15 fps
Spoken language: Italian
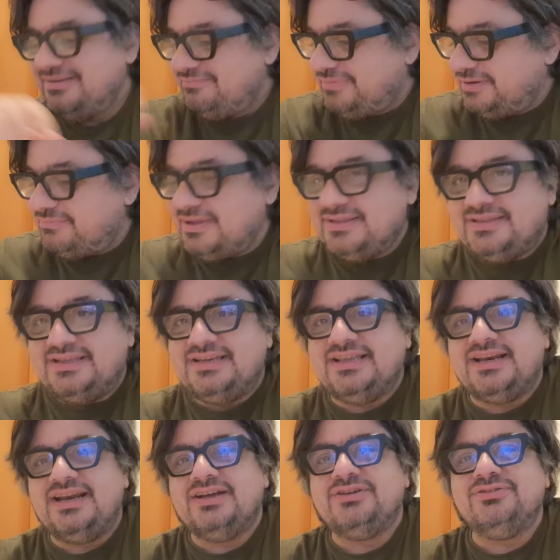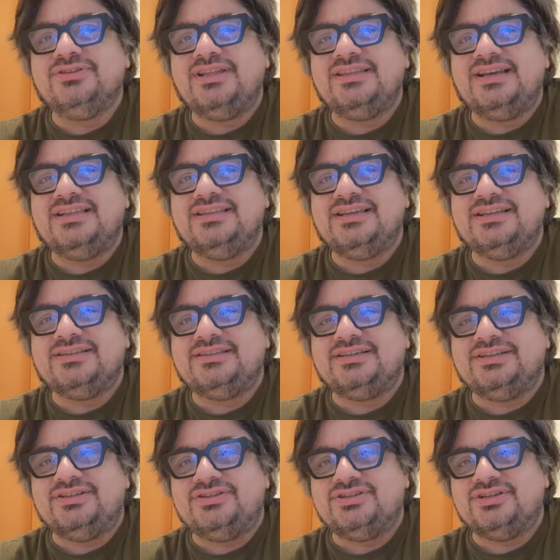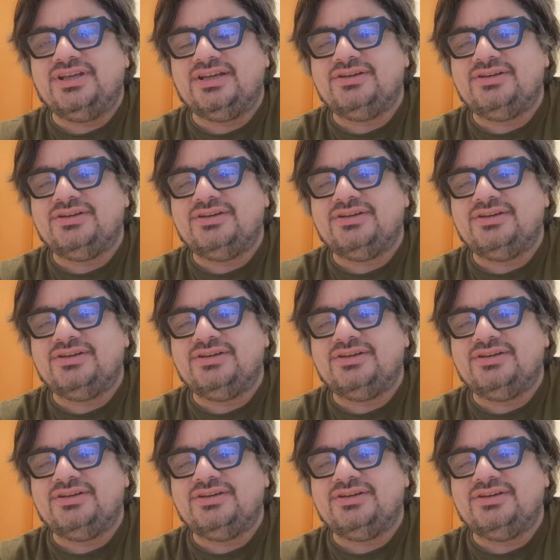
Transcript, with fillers: per mantenere la coda della direttrice.